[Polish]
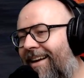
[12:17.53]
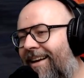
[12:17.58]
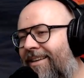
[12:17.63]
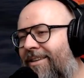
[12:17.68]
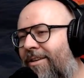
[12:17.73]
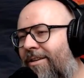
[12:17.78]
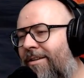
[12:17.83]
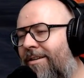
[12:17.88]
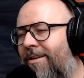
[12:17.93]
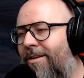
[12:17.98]

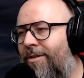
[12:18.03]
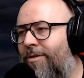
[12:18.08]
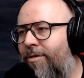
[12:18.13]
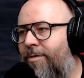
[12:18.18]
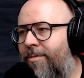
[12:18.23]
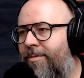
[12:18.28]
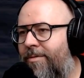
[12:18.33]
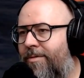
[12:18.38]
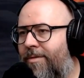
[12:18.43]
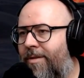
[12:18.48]
Ragdoll
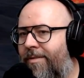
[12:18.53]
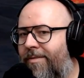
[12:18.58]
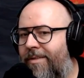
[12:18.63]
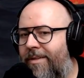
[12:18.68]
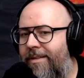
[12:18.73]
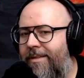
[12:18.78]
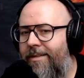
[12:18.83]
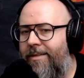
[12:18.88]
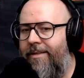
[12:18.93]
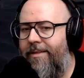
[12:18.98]
lotu
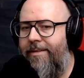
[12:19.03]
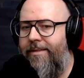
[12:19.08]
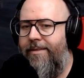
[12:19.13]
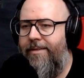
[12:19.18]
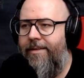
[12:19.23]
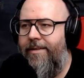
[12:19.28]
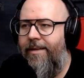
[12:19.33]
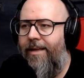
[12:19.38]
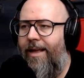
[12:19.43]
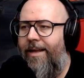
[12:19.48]
cudowny.
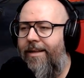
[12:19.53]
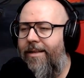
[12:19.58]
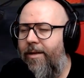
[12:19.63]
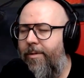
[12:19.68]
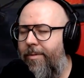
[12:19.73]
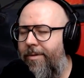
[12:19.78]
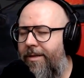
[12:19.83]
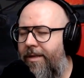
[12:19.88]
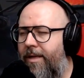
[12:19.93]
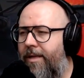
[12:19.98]
Ale
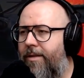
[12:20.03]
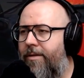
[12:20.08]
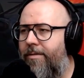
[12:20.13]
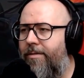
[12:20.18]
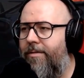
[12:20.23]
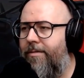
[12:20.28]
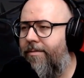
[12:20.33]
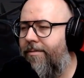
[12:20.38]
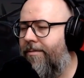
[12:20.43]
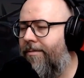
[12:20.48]
dobra, nie
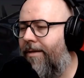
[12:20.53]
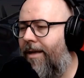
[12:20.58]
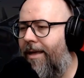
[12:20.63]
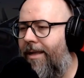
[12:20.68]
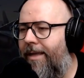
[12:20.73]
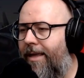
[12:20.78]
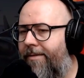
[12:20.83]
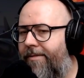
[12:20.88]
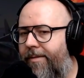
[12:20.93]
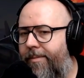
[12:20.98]
no,
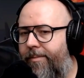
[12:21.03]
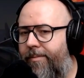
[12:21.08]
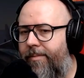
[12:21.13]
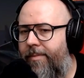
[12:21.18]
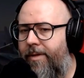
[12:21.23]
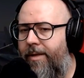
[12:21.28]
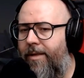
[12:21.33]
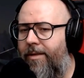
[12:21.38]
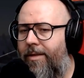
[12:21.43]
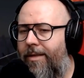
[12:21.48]
nie, nie
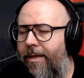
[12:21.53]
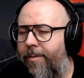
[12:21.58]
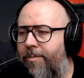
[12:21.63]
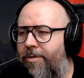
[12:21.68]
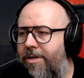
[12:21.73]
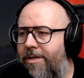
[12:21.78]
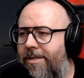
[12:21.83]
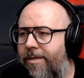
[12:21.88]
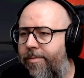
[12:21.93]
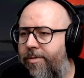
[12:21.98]
wiem. Ja to tak
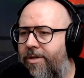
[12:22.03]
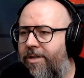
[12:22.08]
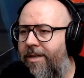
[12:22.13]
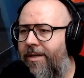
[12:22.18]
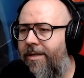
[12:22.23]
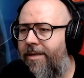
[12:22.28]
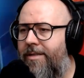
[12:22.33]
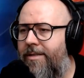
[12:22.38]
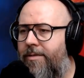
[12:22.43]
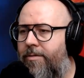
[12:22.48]
myślę sobie, że
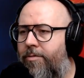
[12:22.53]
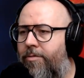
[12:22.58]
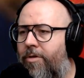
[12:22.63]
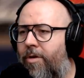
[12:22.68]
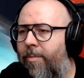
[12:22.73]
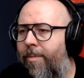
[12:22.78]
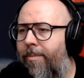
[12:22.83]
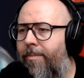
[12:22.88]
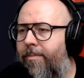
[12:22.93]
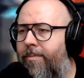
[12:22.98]
jak jest
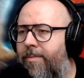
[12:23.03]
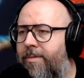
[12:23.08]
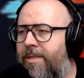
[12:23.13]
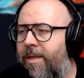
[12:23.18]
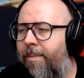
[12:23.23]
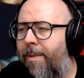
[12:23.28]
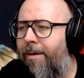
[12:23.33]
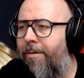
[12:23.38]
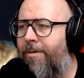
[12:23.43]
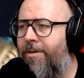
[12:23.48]
studium
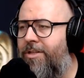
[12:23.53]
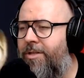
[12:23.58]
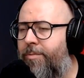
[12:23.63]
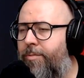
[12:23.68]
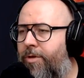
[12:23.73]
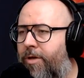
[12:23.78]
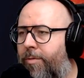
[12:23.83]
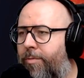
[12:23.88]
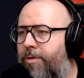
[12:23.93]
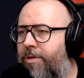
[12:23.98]
za małe,
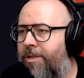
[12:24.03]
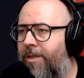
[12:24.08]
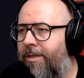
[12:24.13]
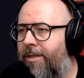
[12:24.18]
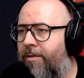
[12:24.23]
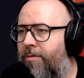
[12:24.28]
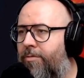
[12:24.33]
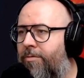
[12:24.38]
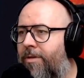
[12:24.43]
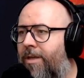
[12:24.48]
żeby robić
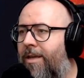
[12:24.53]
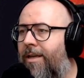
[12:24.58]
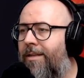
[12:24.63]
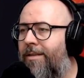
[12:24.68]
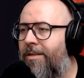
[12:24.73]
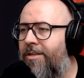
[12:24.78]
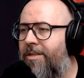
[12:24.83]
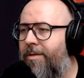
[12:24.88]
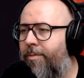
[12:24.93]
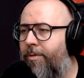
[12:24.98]
takie
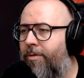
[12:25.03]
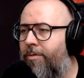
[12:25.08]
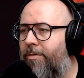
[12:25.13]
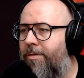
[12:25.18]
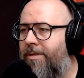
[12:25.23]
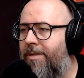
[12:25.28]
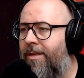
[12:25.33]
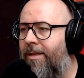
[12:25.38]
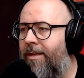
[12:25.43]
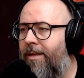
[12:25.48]
gigantyczne
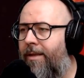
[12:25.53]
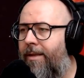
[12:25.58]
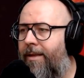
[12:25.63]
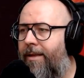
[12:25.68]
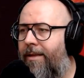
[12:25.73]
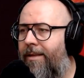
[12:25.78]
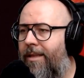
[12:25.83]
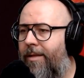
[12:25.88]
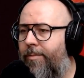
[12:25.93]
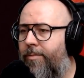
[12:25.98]
produkcje,
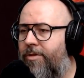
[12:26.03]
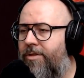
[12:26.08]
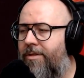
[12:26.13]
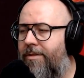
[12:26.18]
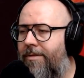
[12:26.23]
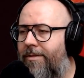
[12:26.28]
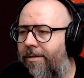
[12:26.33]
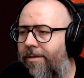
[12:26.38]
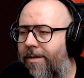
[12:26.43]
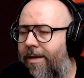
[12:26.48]
to
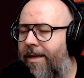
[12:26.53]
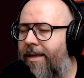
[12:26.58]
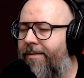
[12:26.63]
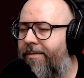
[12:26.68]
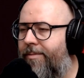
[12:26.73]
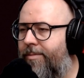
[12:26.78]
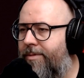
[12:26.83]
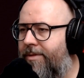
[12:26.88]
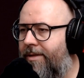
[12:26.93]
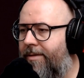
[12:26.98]
może, no
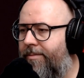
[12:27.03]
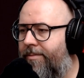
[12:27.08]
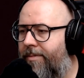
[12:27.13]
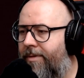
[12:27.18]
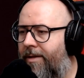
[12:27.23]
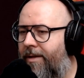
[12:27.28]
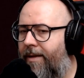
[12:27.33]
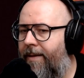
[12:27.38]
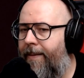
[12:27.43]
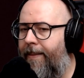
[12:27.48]
nie wiem co.
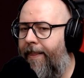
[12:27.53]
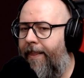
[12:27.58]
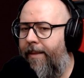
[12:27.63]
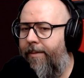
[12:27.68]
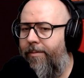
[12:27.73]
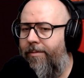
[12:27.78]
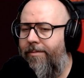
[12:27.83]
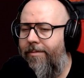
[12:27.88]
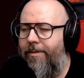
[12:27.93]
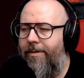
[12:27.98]

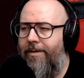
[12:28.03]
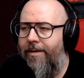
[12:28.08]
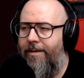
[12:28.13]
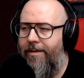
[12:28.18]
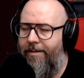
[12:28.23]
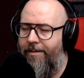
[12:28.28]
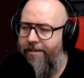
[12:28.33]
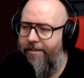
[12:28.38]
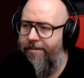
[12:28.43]
No,